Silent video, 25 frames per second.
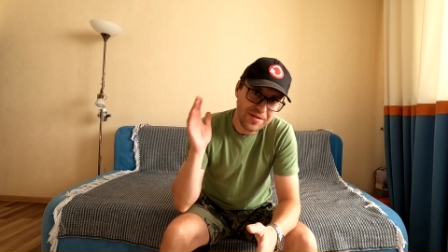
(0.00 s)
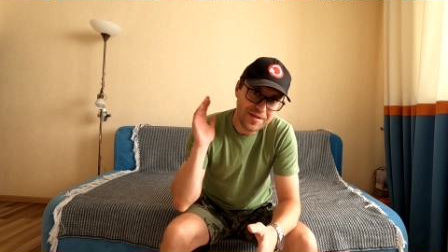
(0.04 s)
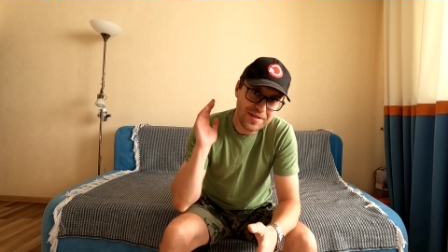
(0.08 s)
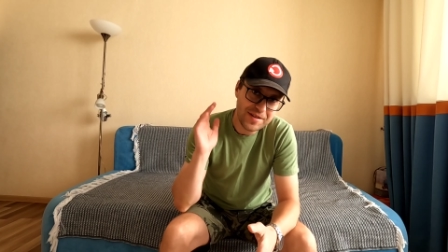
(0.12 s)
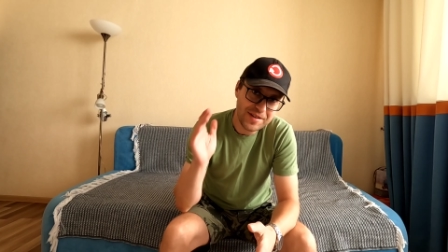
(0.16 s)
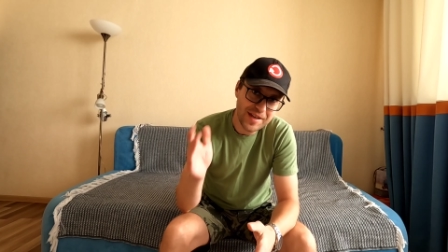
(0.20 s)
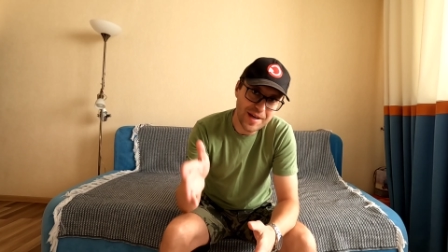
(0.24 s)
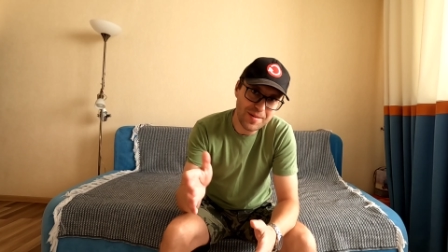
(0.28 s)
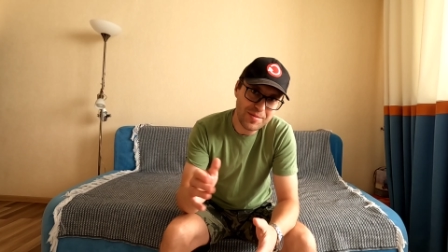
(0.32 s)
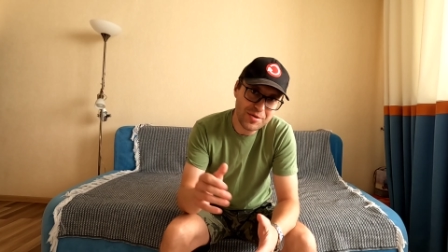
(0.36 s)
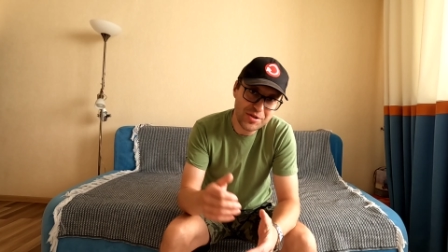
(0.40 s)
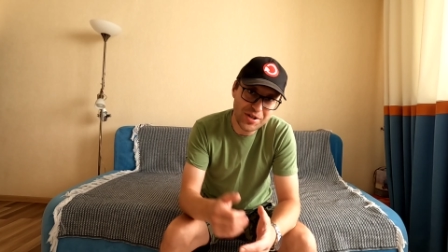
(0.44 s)

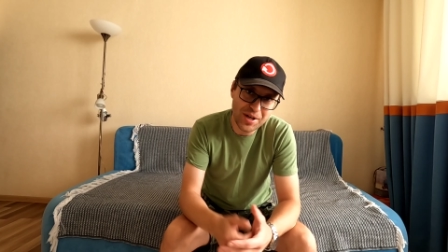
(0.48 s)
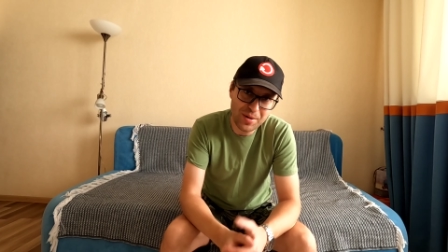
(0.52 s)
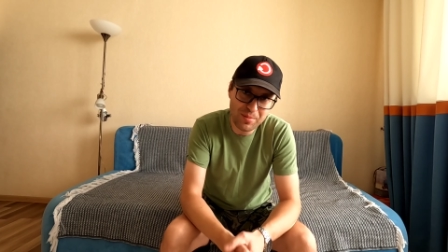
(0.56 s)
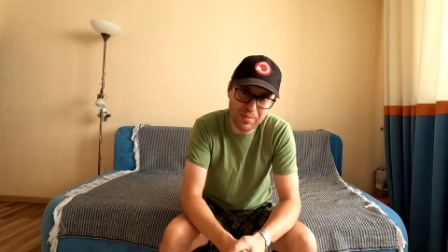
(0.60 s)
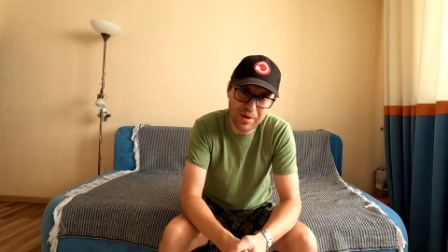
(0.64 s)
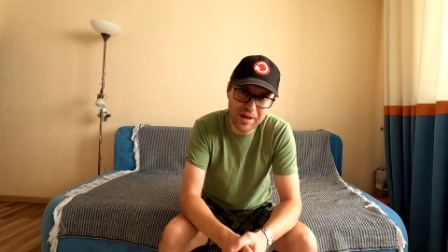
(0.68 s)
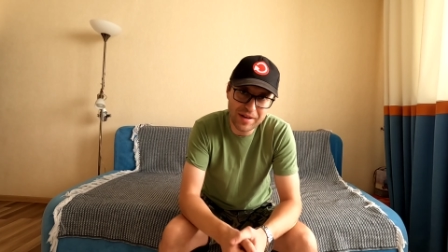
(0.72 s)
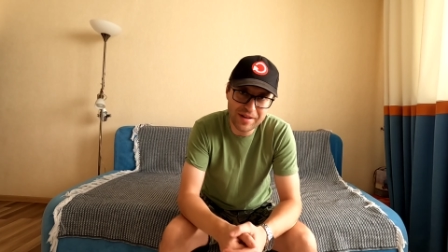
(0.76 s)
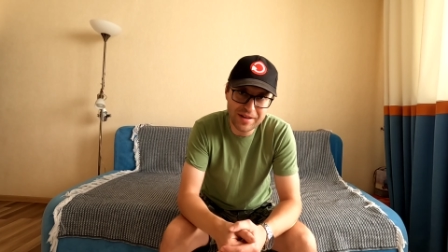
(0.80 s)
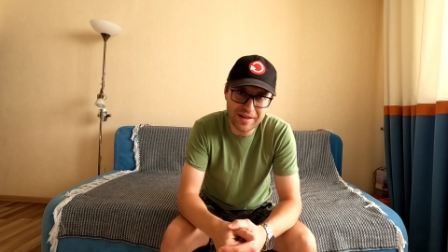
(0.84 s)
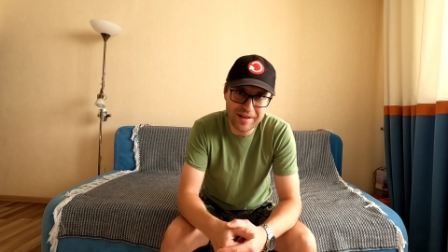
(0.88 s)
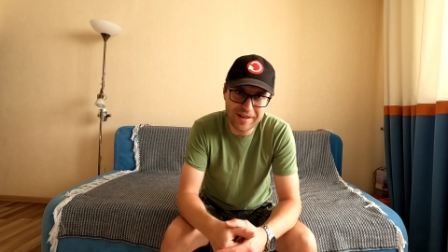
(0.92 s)
Всем
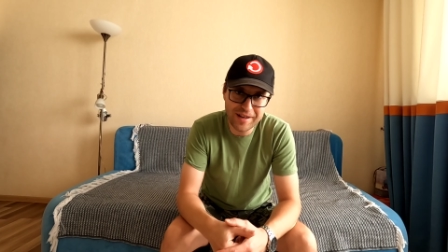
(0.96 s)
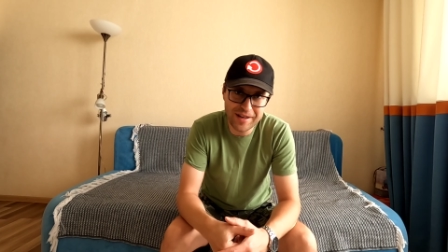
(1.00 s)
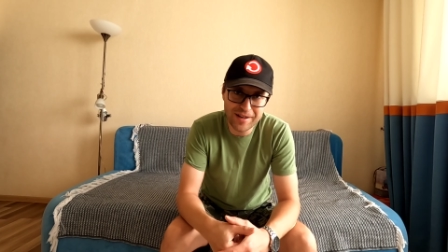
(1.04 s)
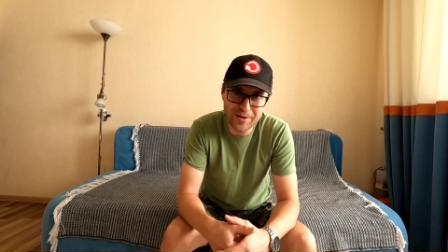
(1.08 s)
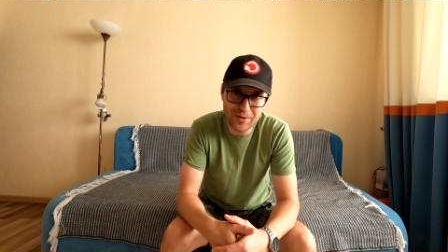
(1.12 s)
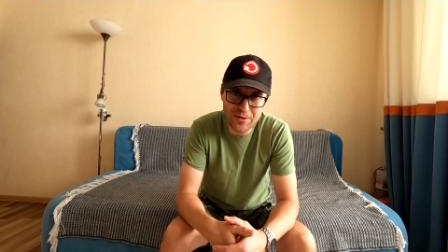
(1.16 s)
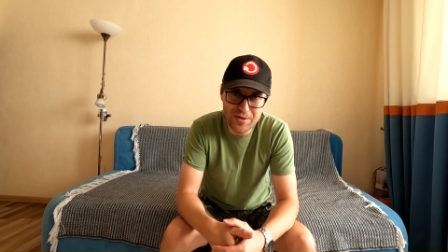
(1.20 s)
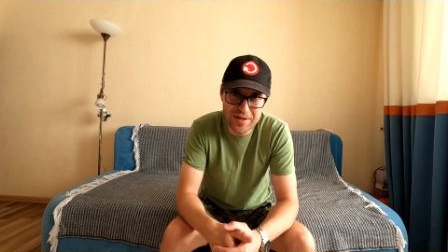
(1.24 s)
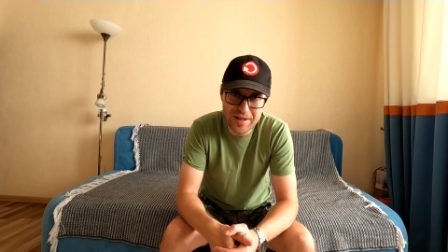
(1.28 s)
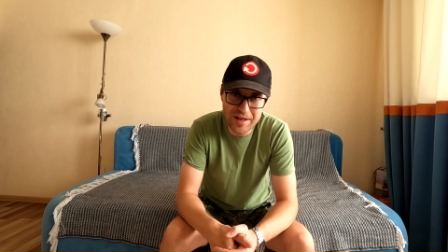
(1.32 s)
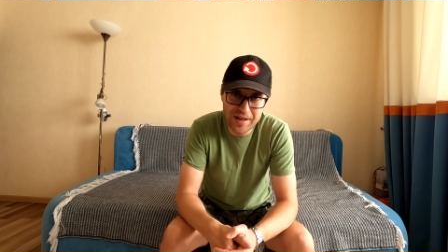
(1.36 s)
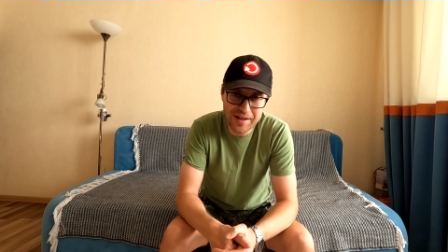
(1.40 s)
щербет, дорогие
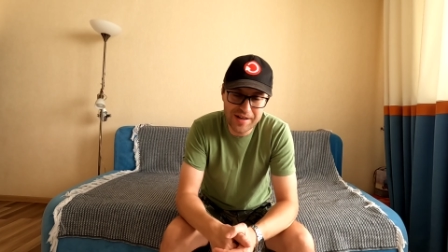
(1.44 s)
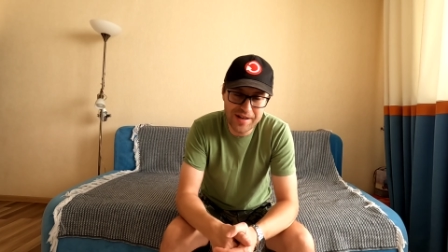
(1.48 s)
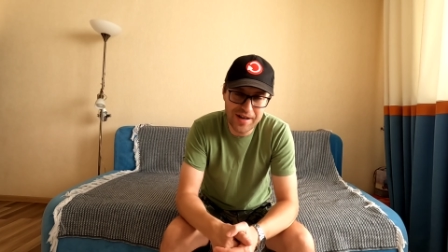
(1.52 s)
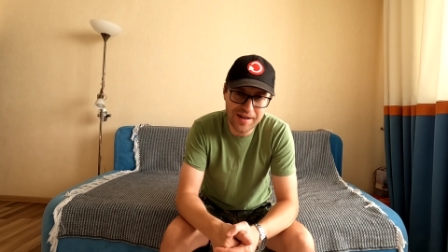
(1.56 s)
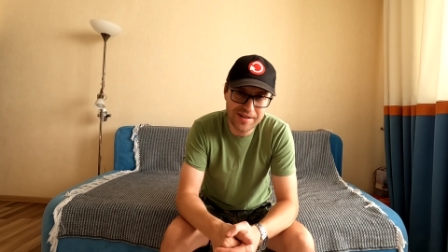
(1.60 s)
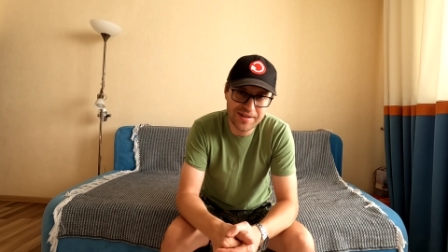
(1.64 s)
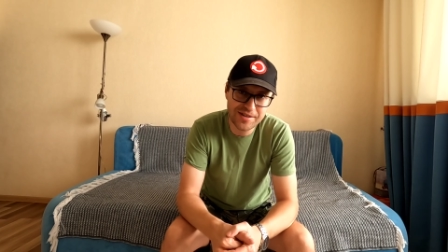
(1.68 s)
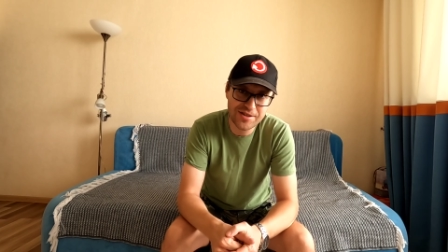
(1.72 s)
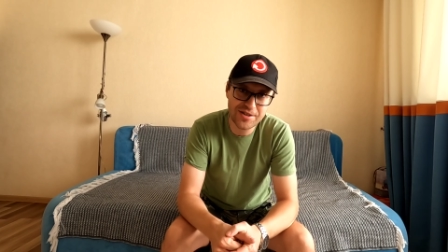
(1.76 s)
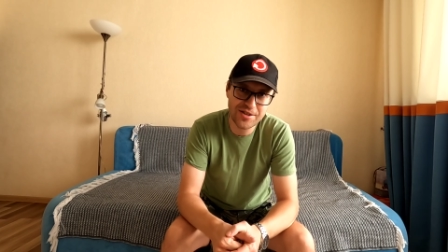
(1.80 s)
друзья, как